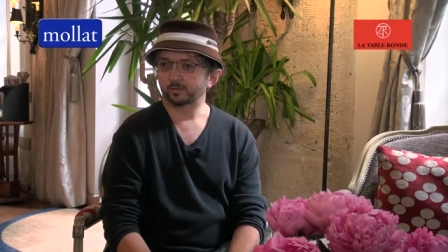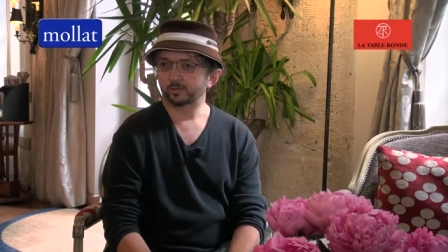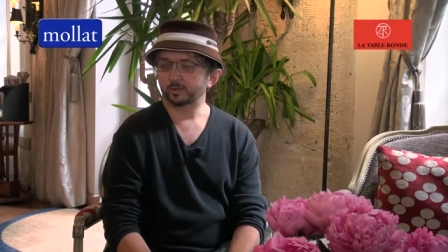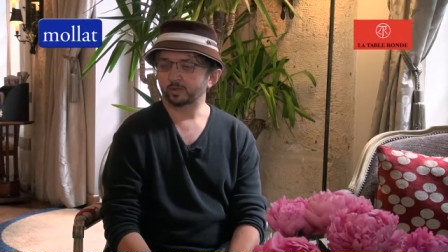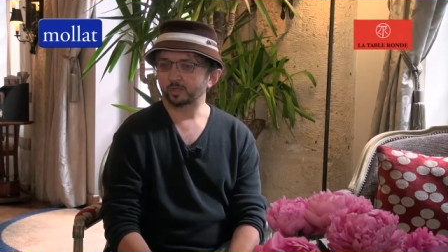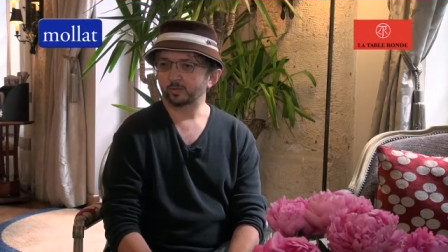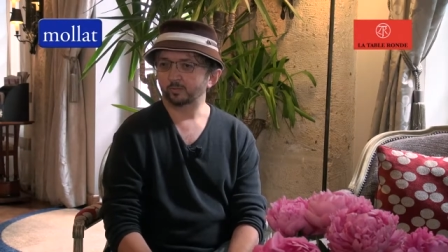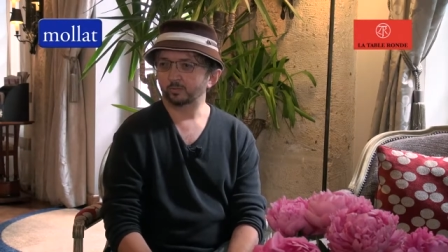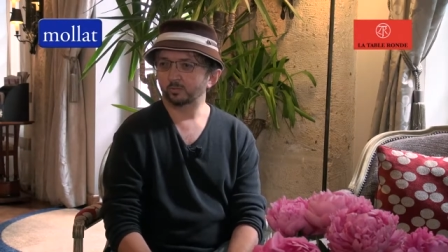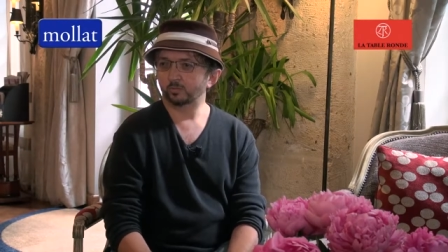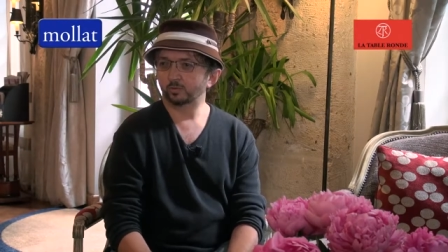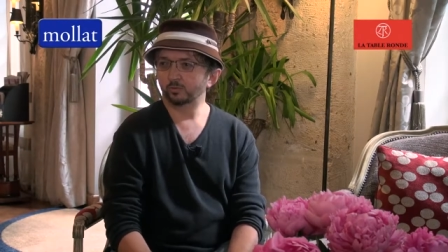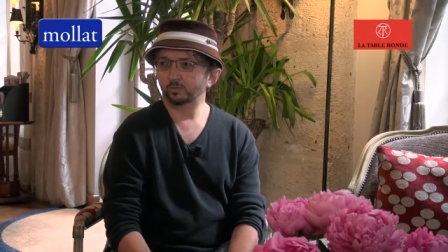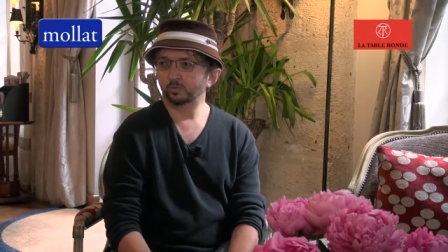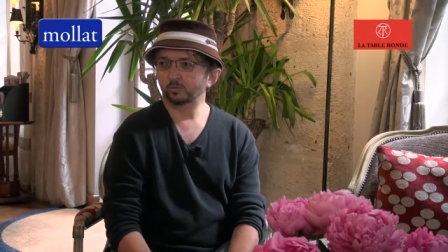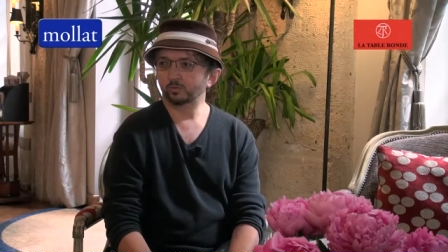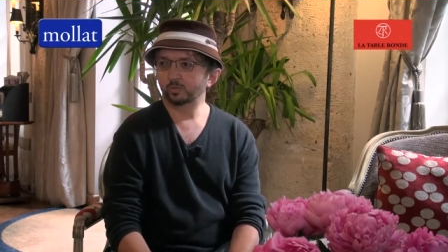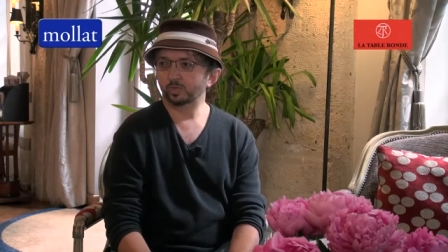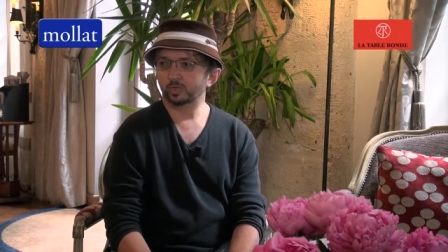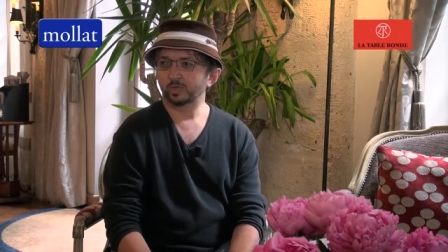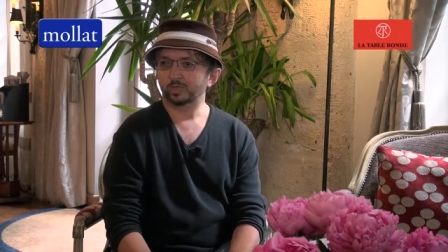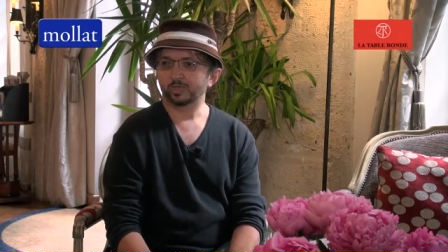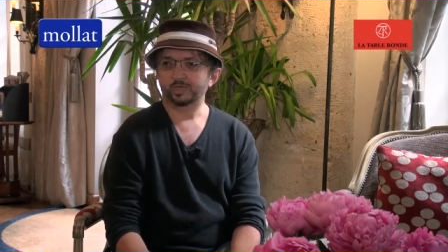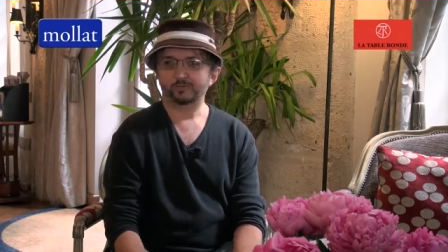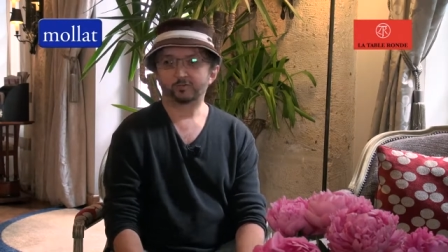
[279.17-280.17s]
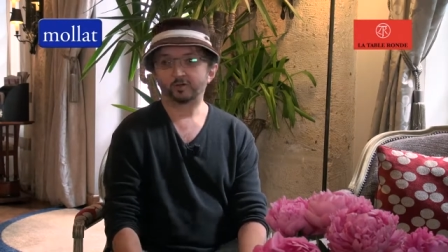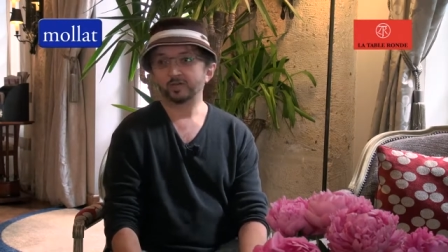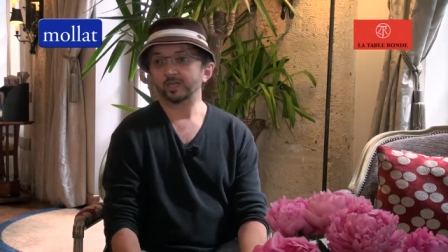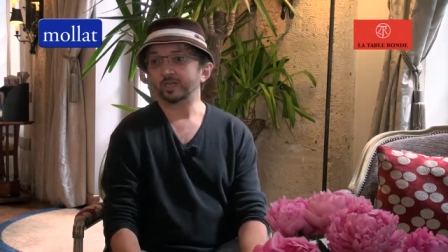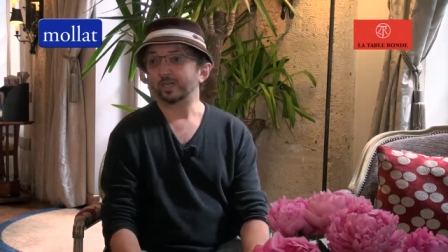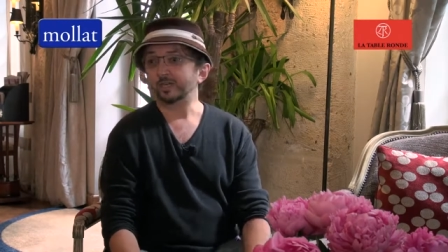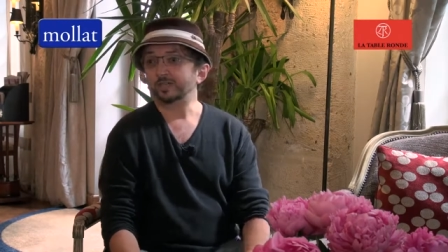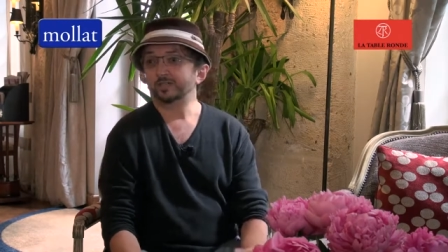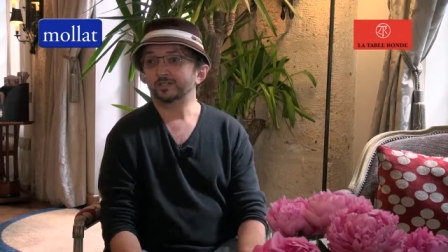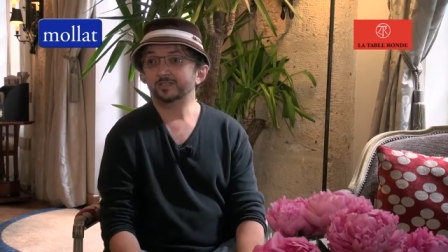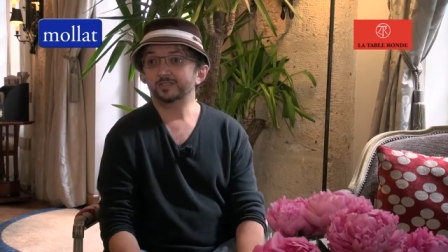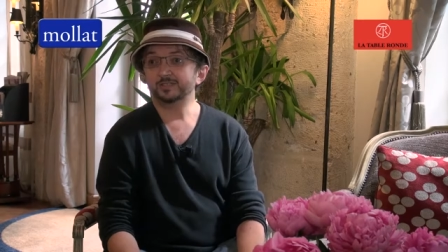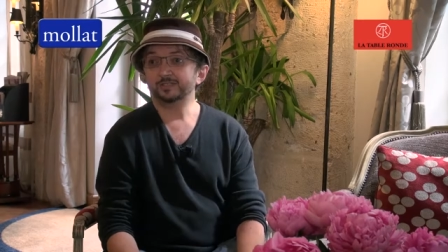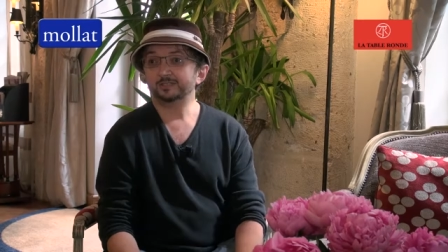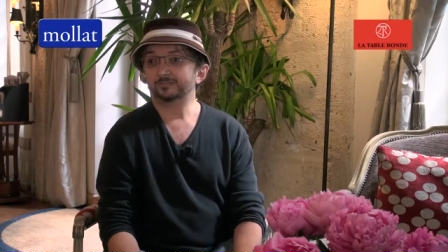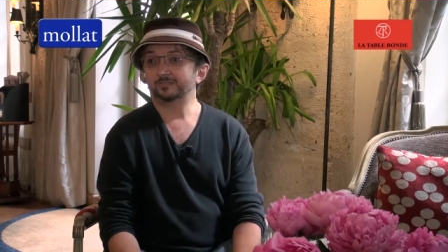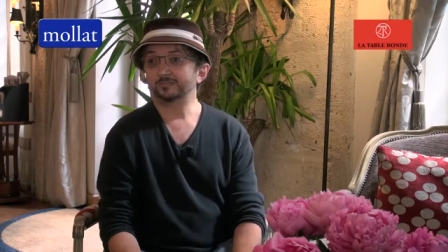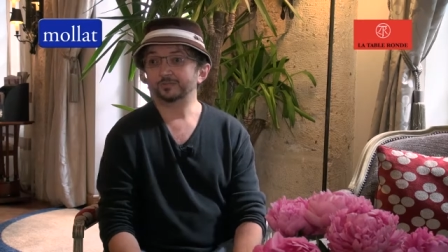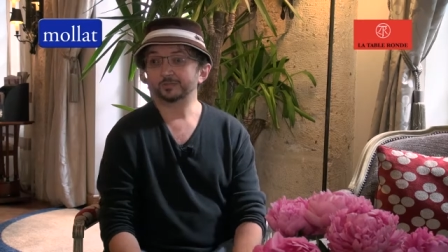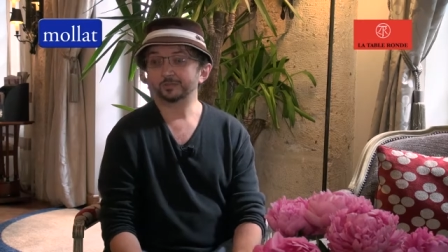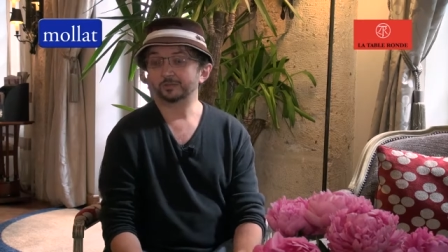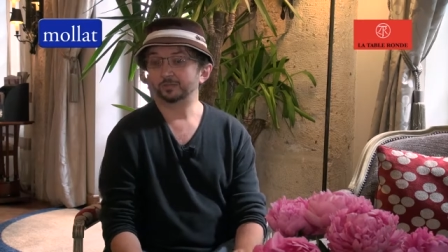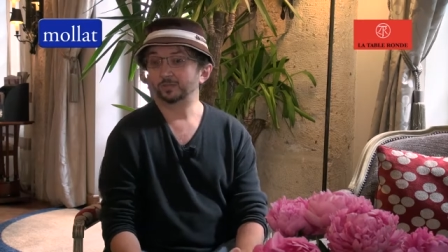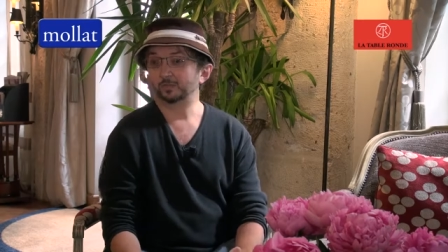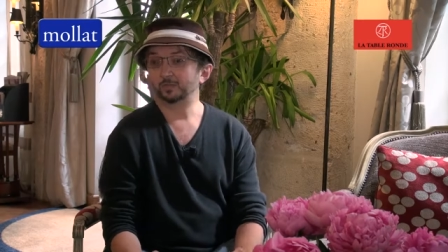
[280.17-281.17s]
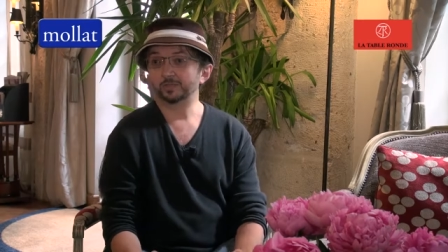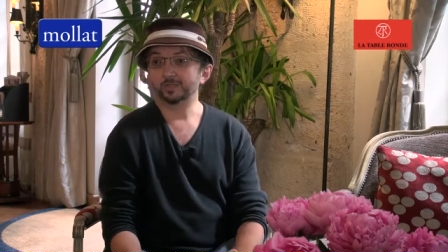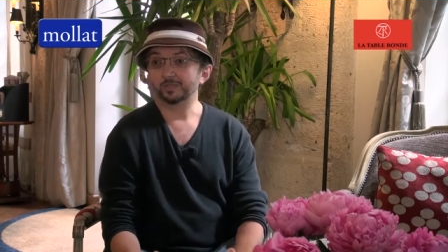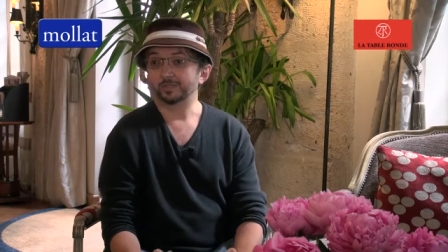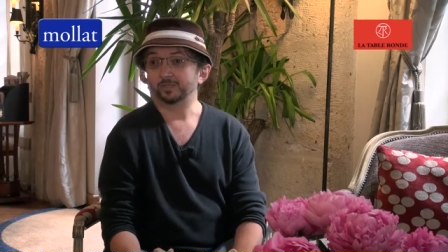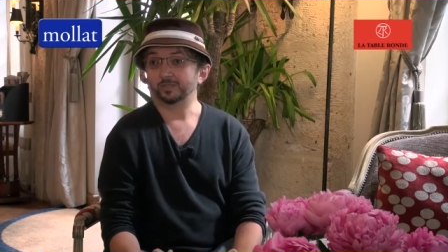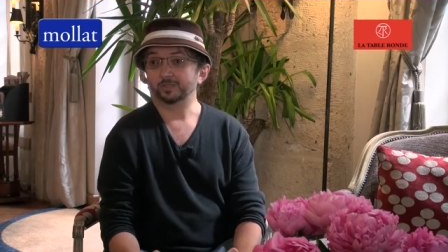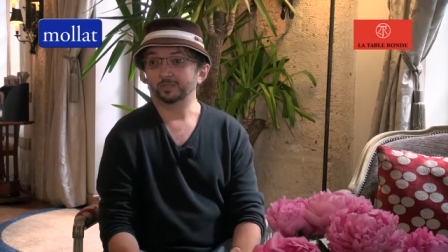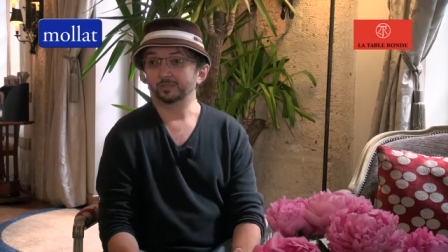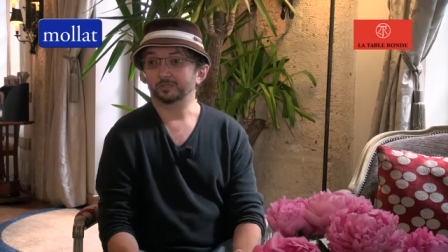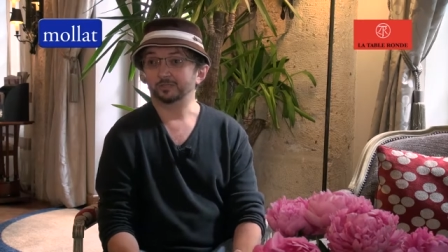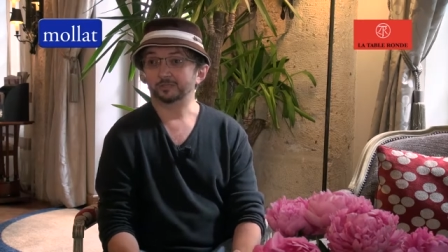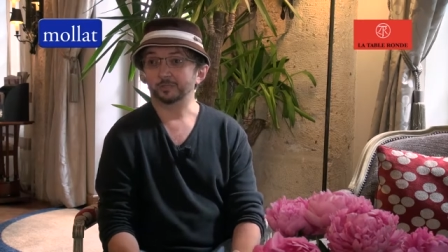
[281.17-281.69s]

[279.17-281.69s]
n'est plus la voie narrative de celui qui